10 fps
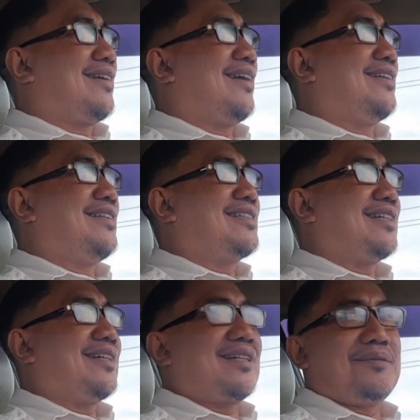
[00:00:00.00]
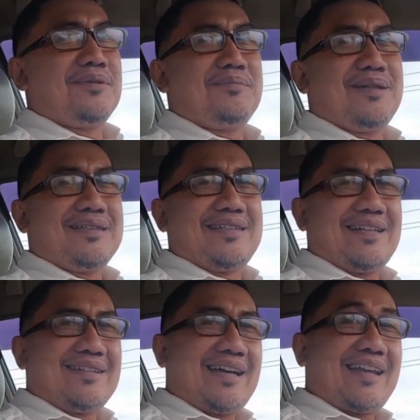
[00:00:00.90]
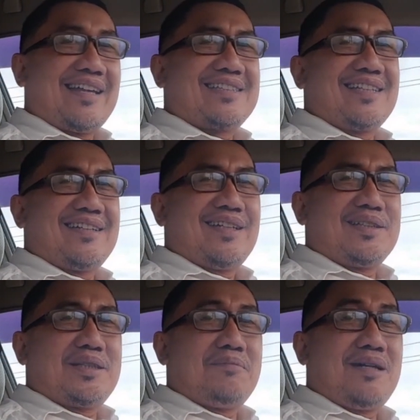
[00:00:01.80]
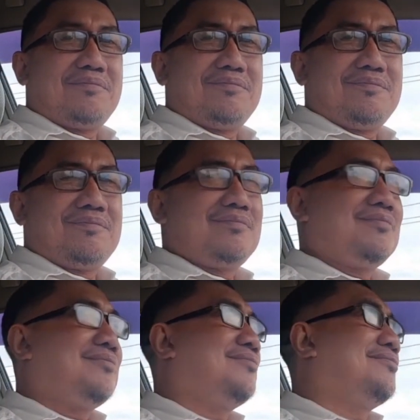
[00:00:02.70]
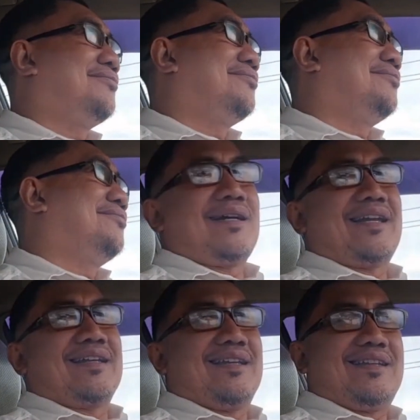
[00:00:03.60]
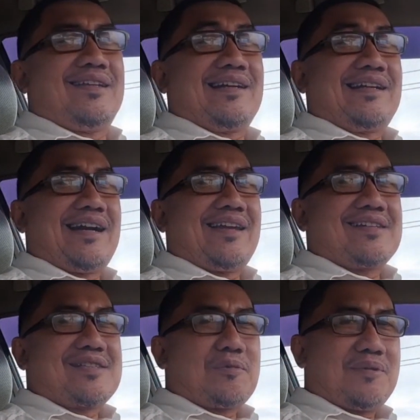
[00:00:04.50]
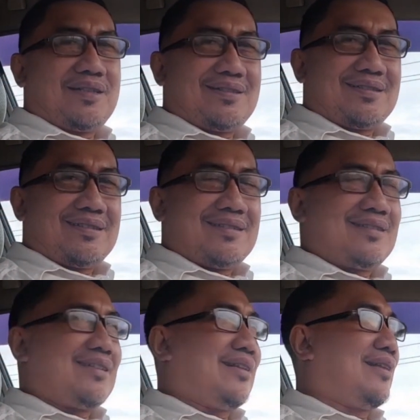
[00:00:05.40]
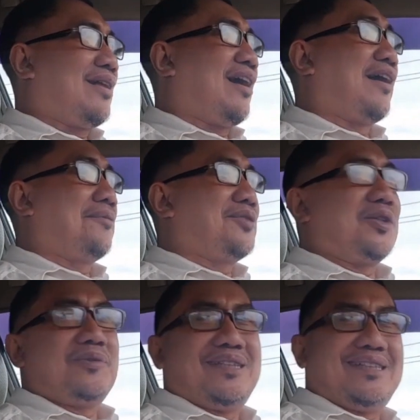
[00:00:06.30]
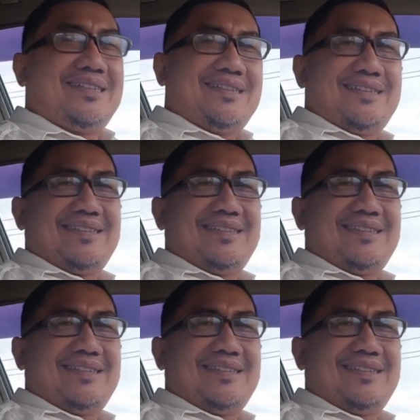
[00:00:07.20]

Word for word: Kali ini saya akan memberikan alasan dan sebab Argentina kalah sama Arab Saudi.